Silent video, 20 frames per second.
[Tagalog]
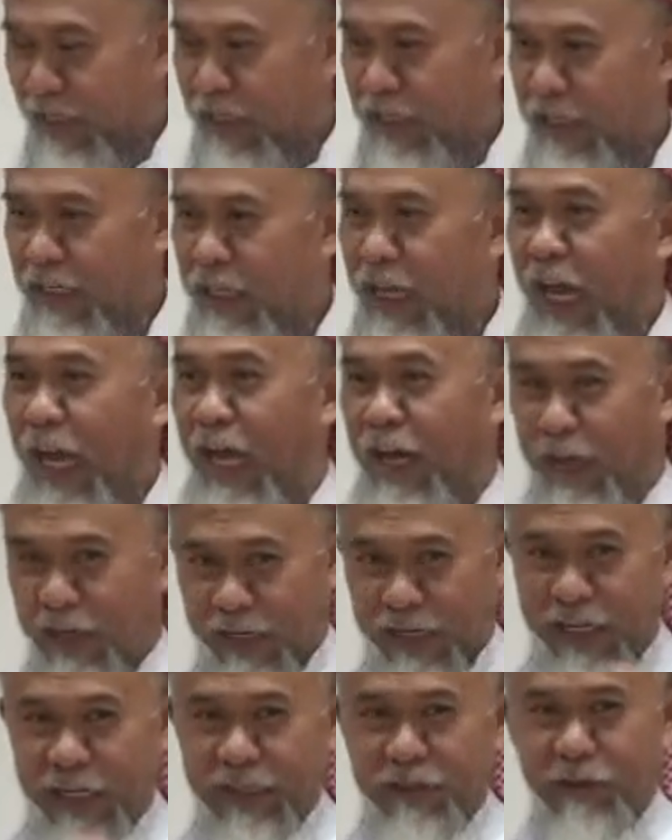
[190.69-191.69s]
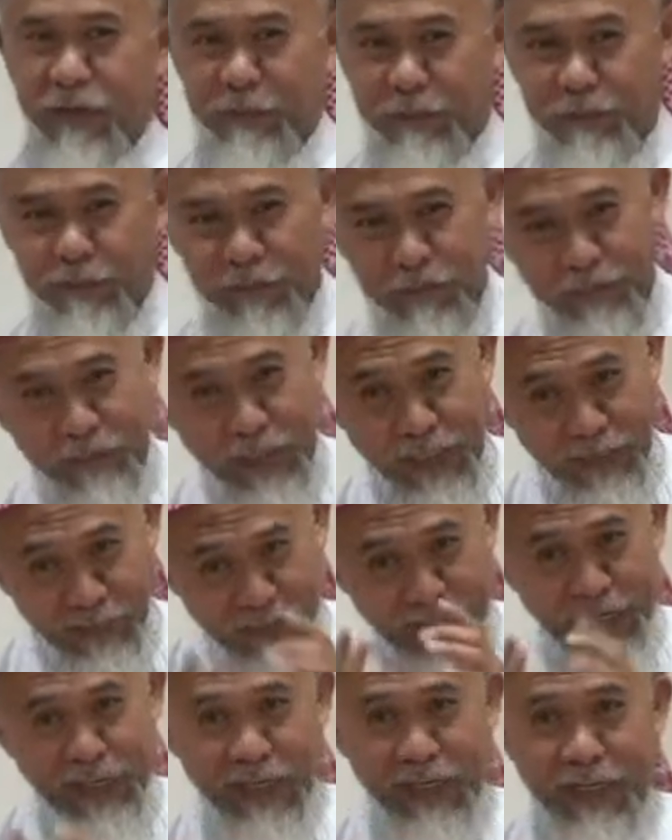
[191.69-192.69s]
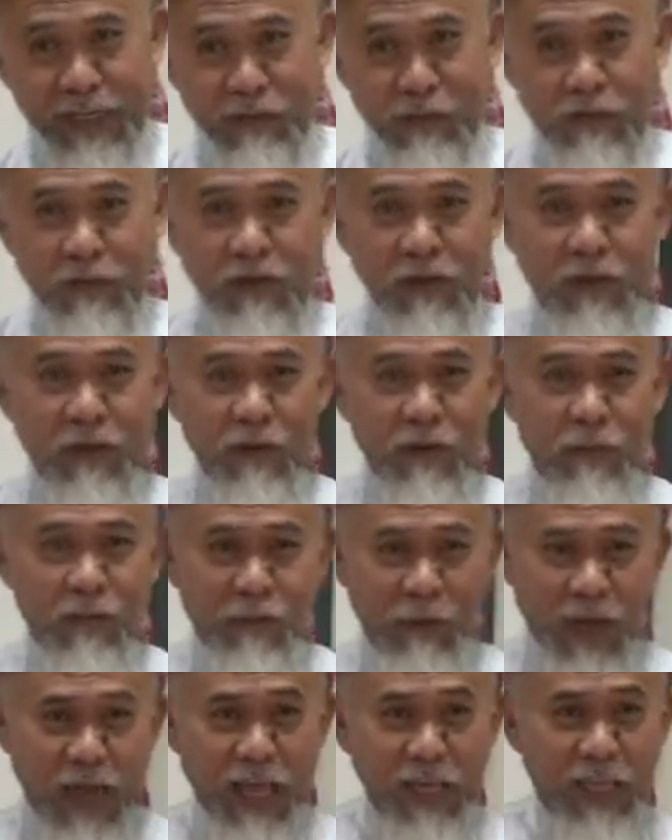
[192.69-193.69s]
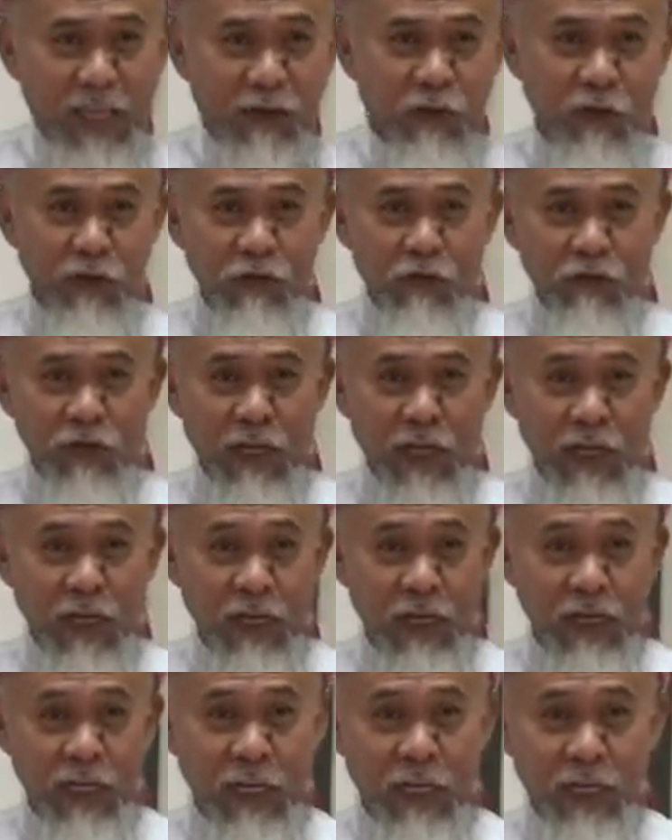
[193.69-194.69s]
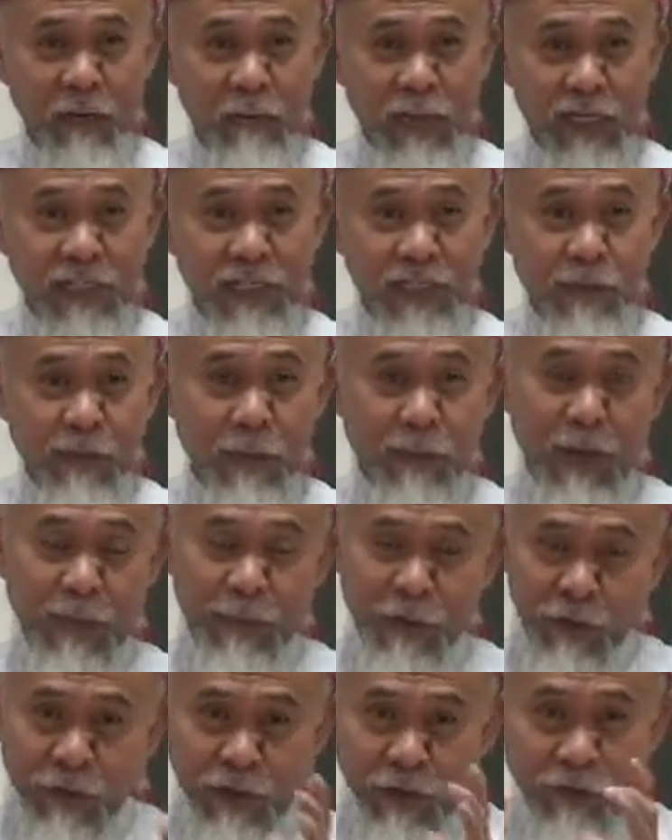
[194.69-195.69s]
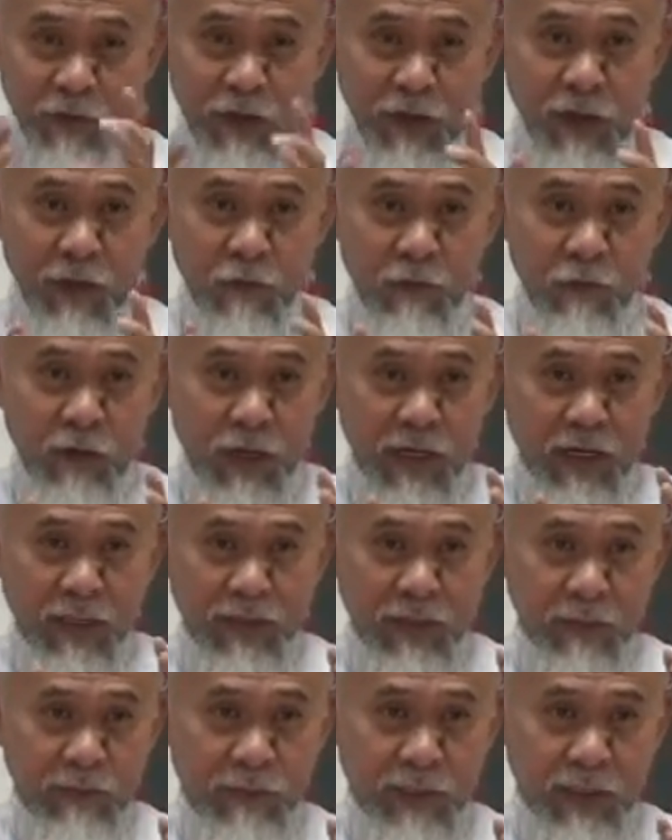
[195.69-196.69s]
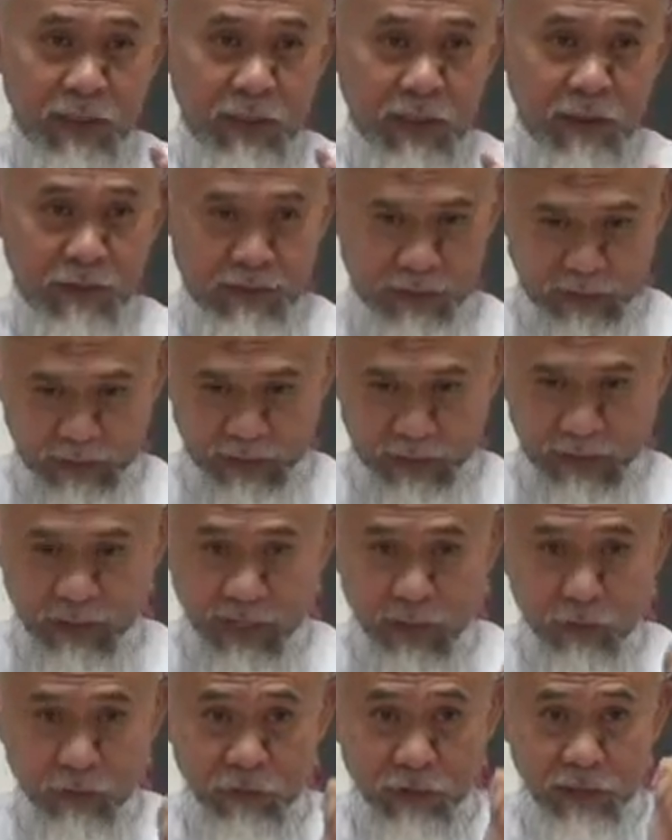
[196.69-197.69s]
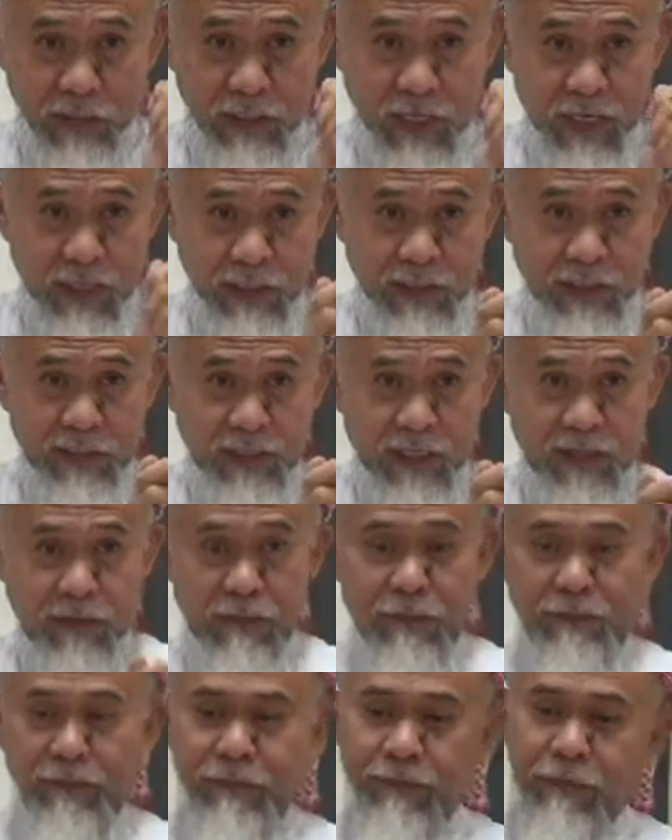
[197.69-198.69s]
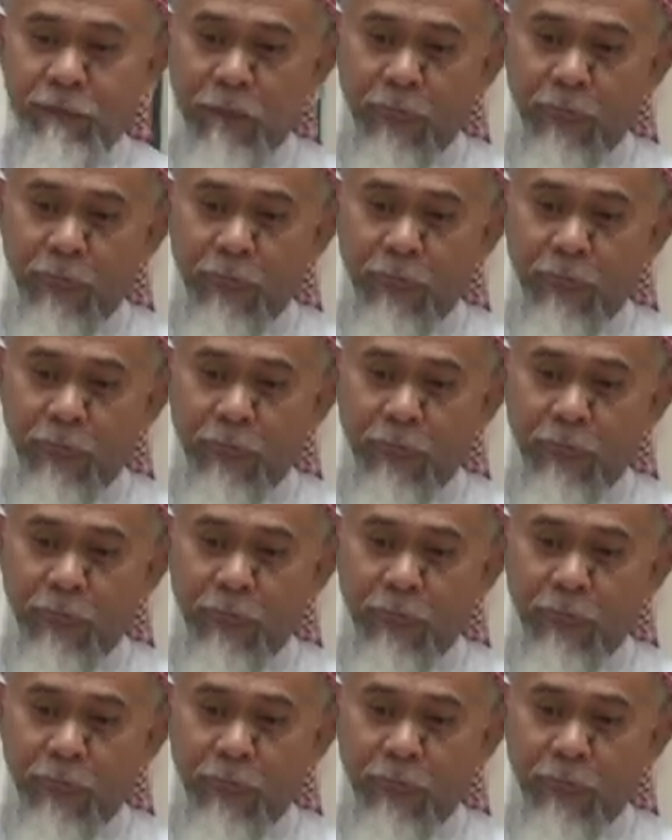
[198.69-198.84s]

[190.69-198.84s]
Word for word: ha? Ah, ganito. Magandang ano. Palagi ko itong na, nabasa sa Biblia, pero hindi ko nakakuha ng subject na itapon sa Kristiyano.